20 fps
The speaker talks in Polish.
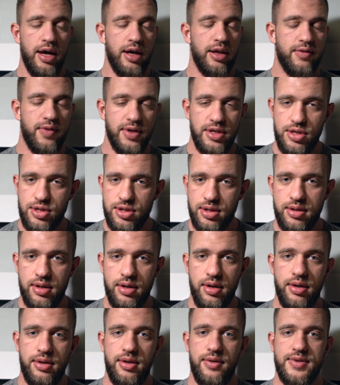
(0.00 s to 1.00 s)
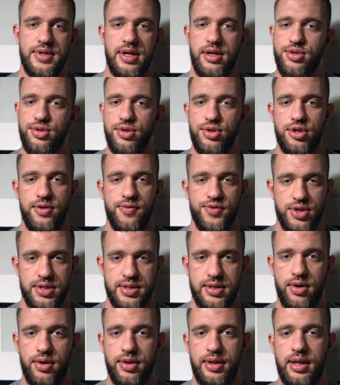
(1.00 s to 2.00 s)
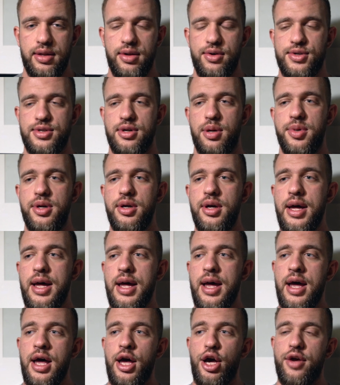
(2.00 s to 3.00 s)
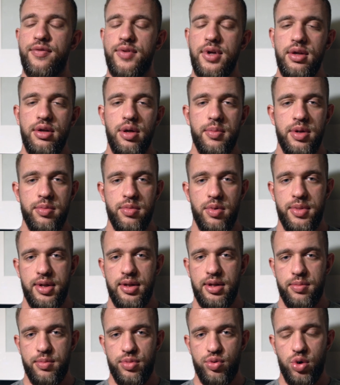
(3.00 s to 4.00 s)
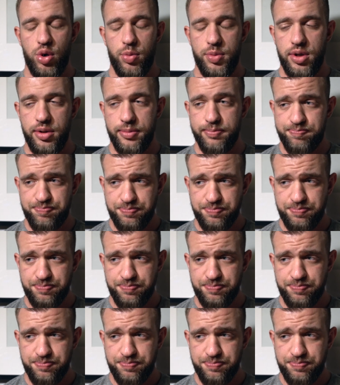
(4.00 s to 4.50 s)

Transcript: 20 tygodni, w zależności wszystko od danej osoby i wtedy dobrym momentem byłoby